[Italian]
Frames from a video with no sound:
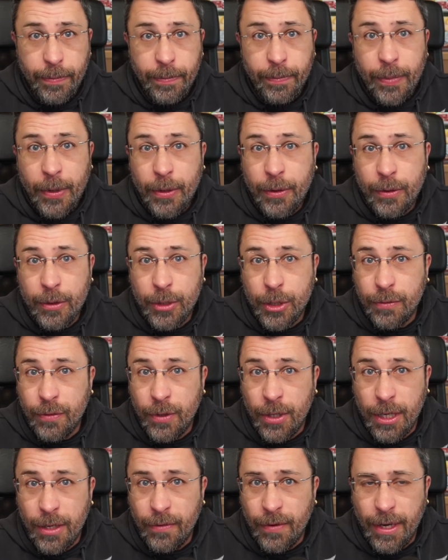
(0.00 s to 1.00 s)
poco ci
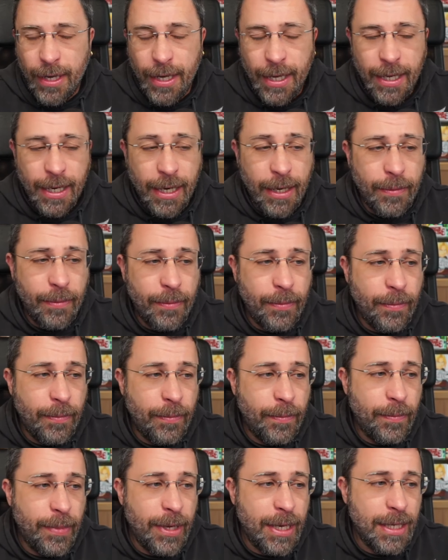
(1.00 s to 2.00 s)
voleva, era
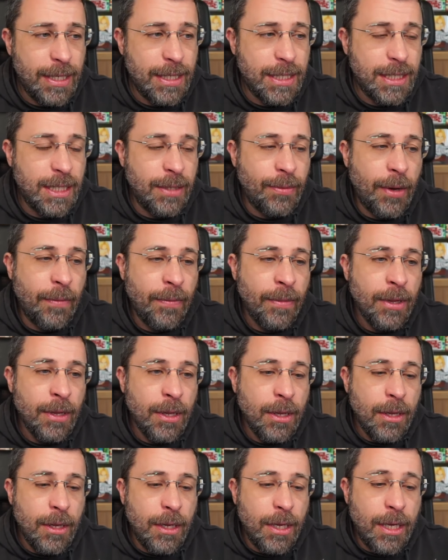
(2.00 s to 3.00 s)
mm, bellissima.
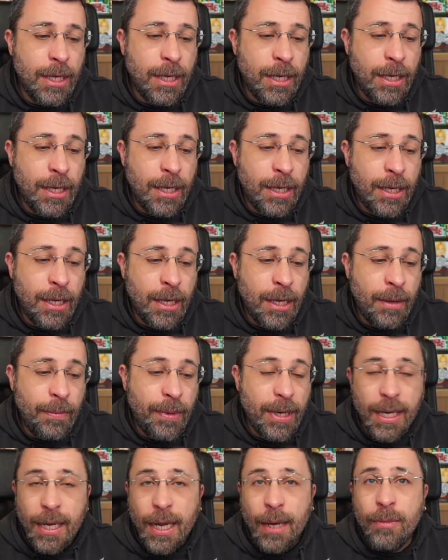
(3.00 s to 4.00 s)
Eh,
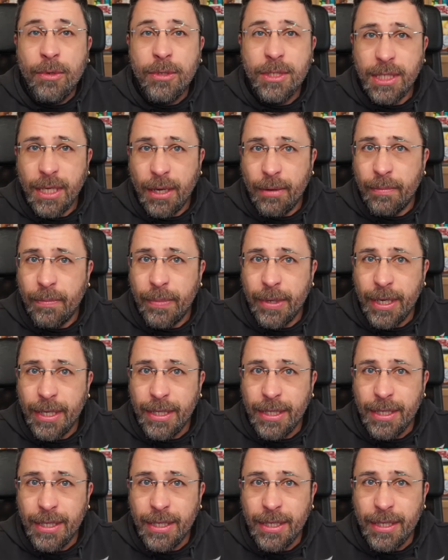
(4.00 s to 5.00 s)
parliamo sempre
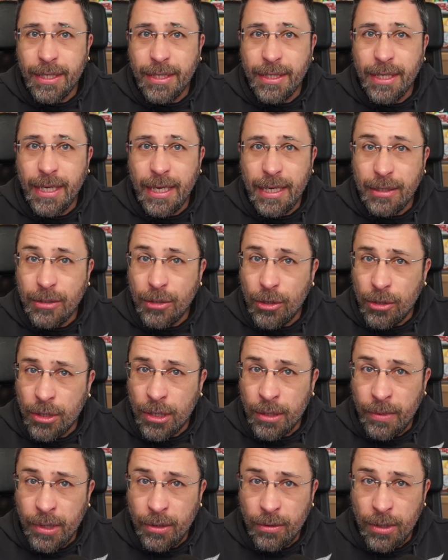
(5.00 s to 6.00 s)
di Dylan Dog,
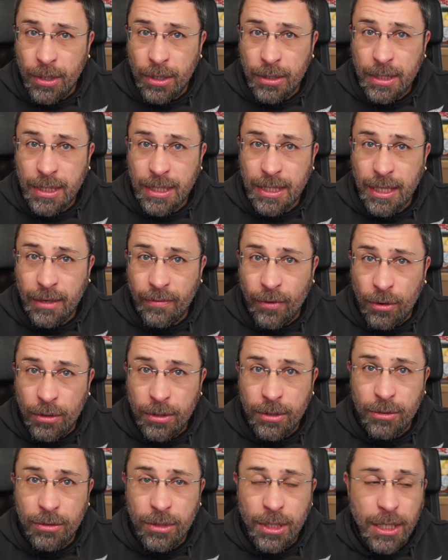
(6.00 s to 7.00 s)
ma questa
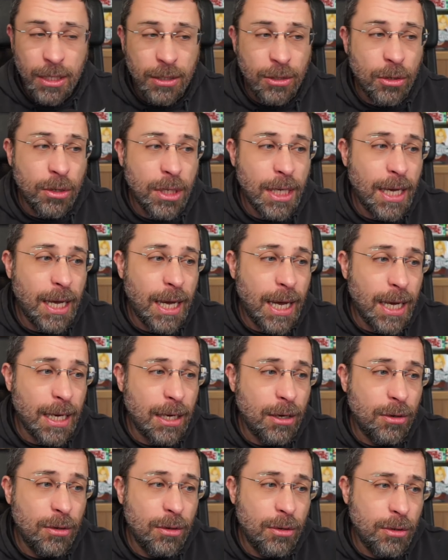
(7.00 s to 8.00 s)
volta un Dylan Dog a
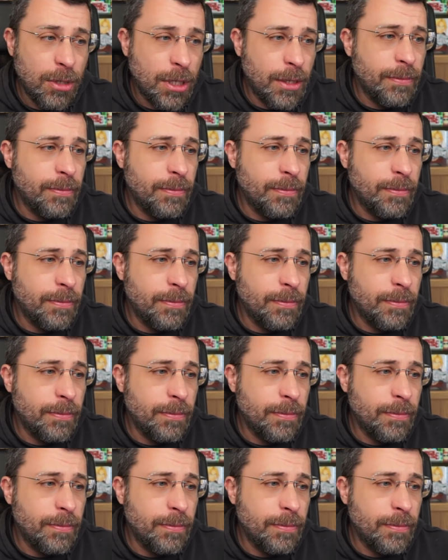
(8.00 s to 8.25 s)
colori.